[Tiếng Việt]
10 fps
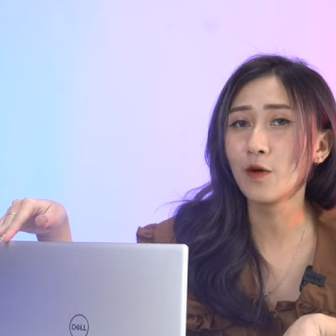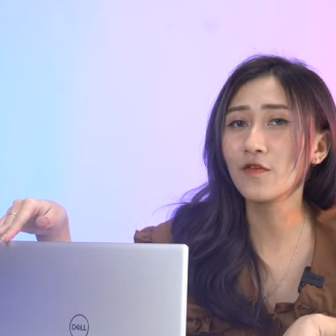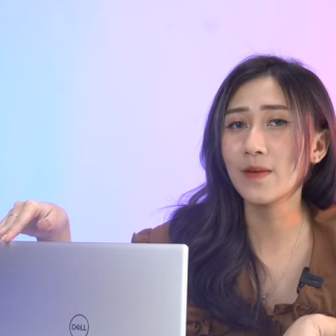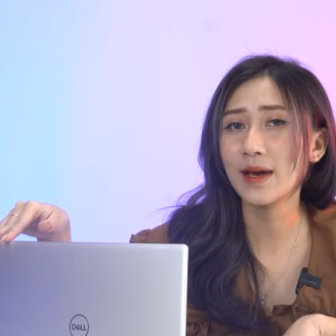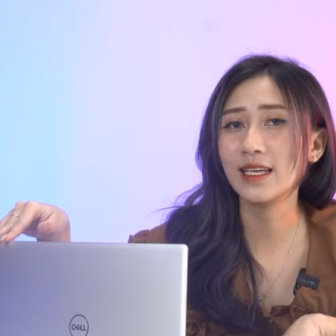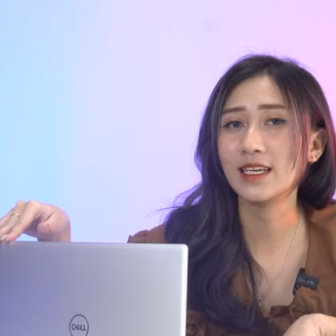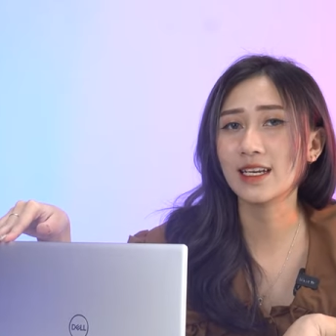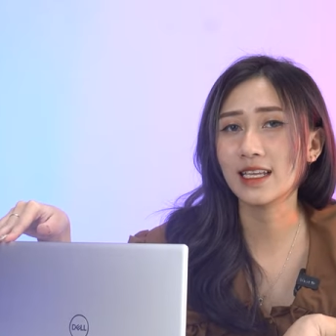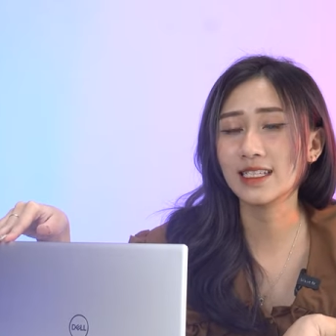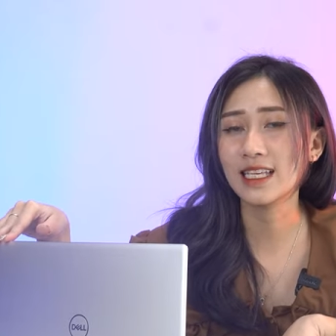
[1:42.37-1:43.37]
bốn viên màn hình ở
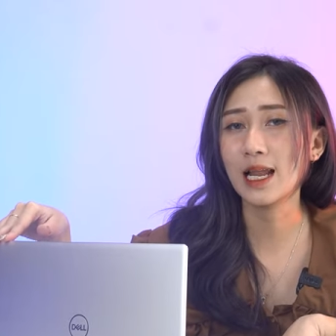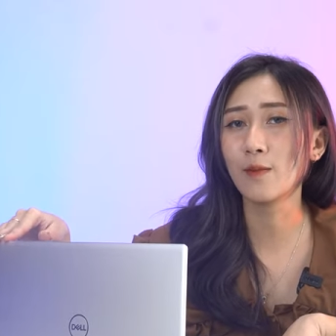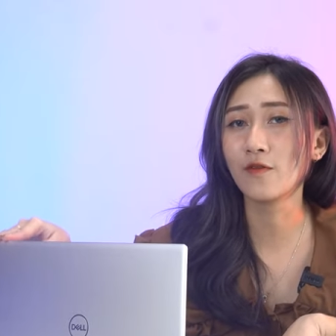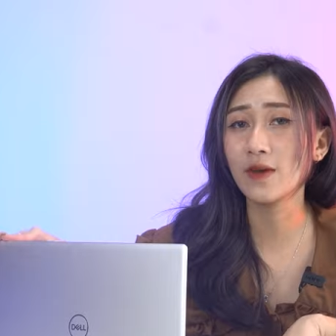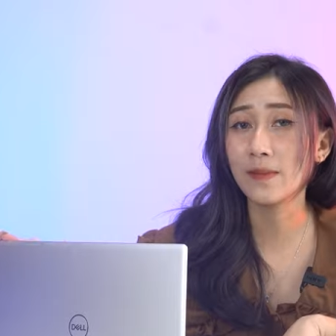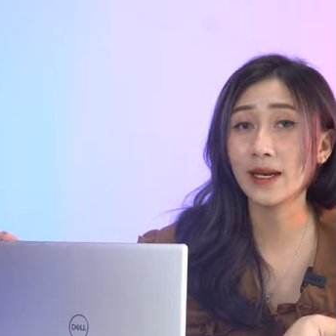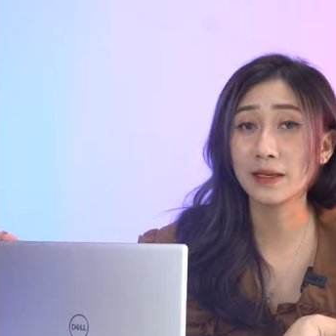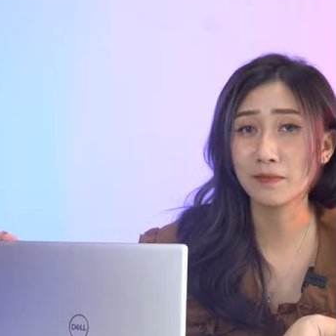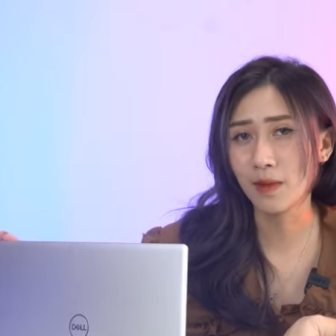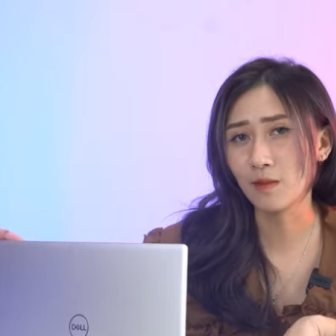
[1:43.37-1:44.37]
đây thì sẽ là bốn viên màn
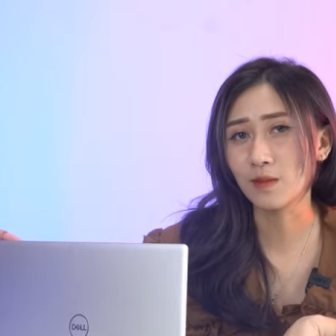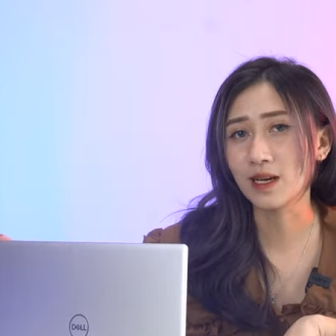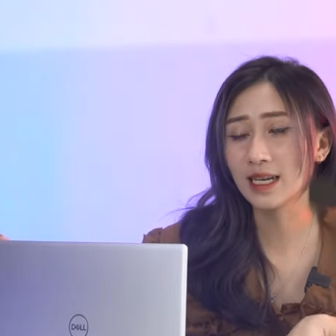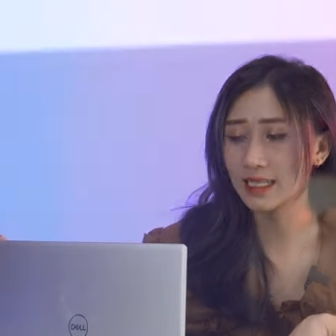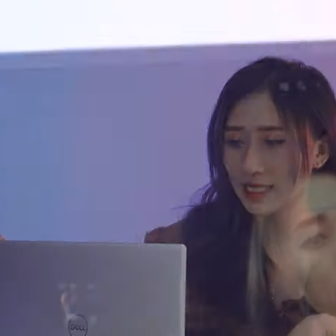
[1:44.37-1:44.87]
hình mỏng Cạnh